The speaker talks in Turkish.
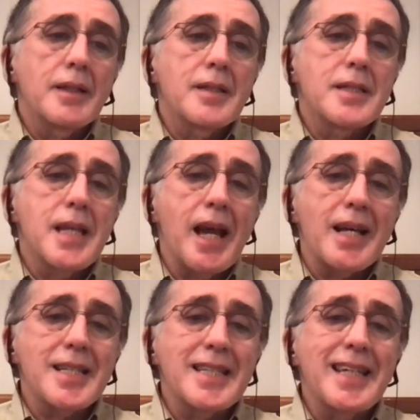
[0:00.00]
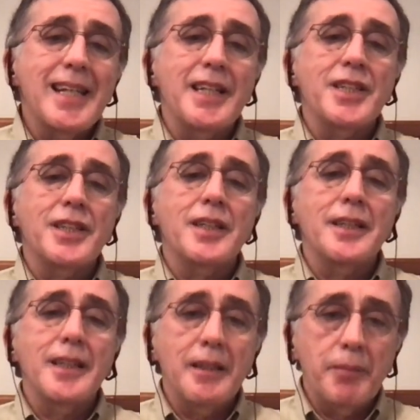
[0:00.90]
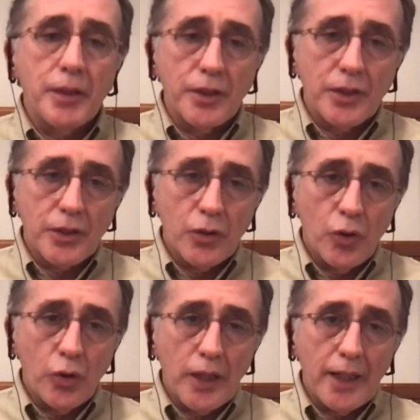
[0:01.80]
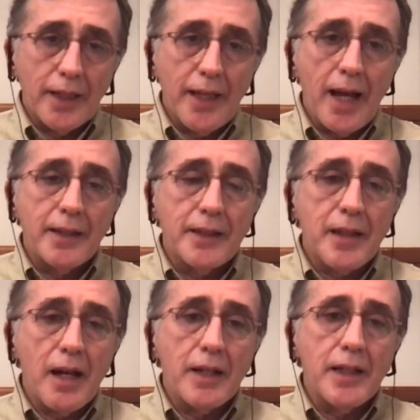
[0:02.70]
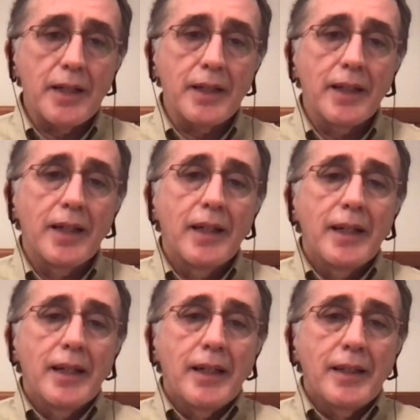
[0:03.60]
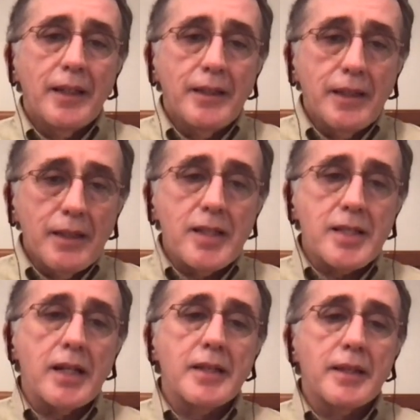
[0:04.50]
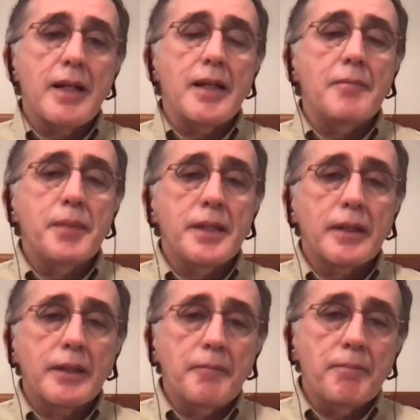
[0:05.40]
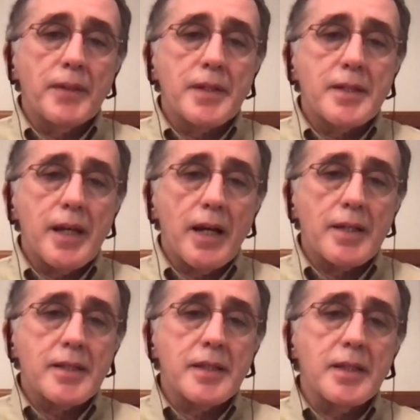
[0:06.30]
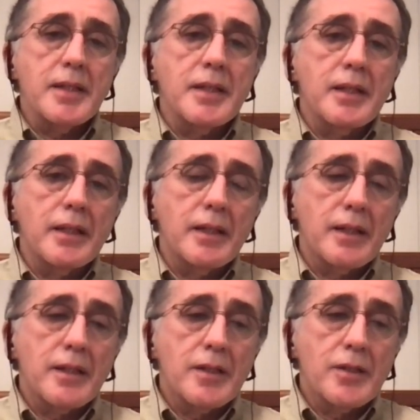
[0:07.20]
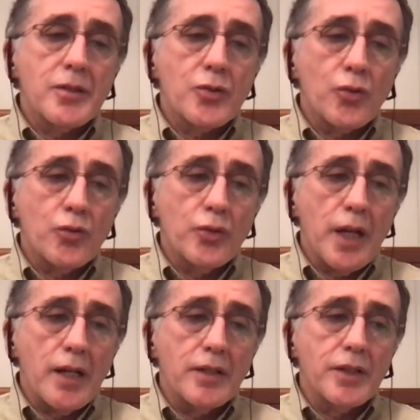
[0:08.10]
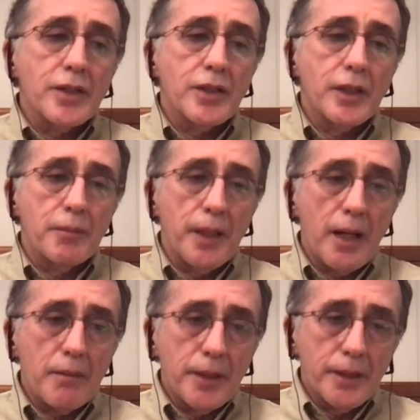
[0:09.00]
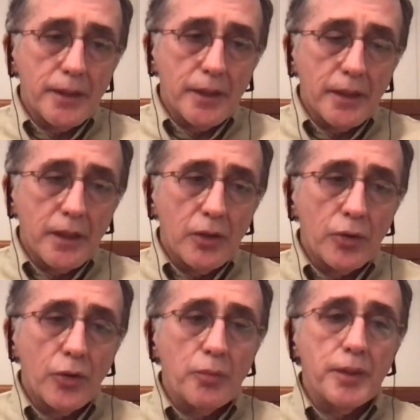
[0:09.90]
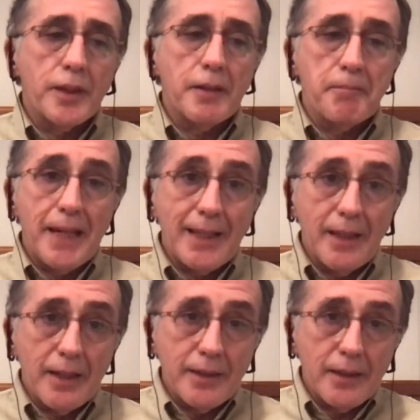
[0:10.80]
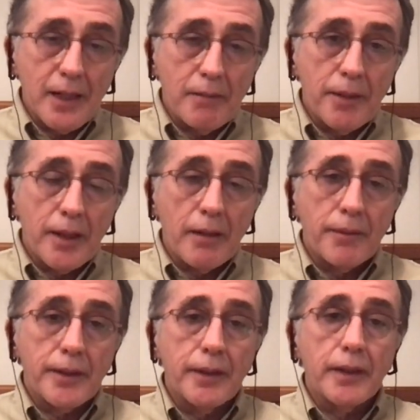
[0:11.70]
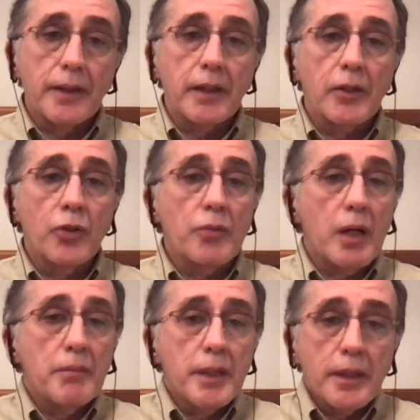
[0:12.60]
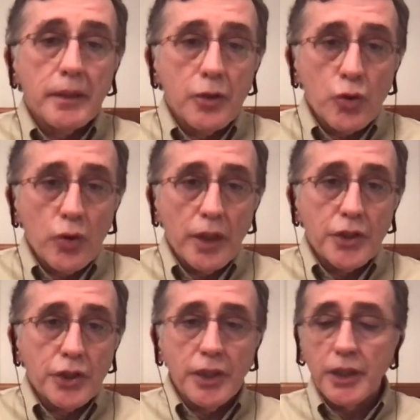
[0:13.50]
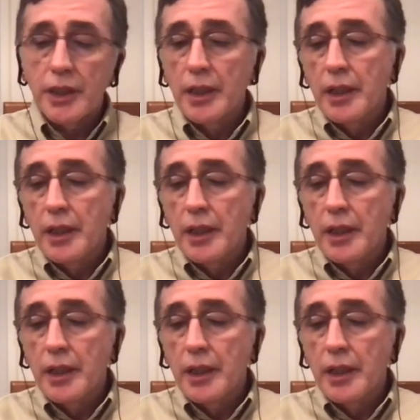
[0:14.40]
siyasileştirdiği bir olay. Yani tarih dediğiniz anda bir takım siyasi e, sorunlar da beraberinde geliyor. Bir takım beklentiler beraberinde geliyor. Amerika'da çok açık,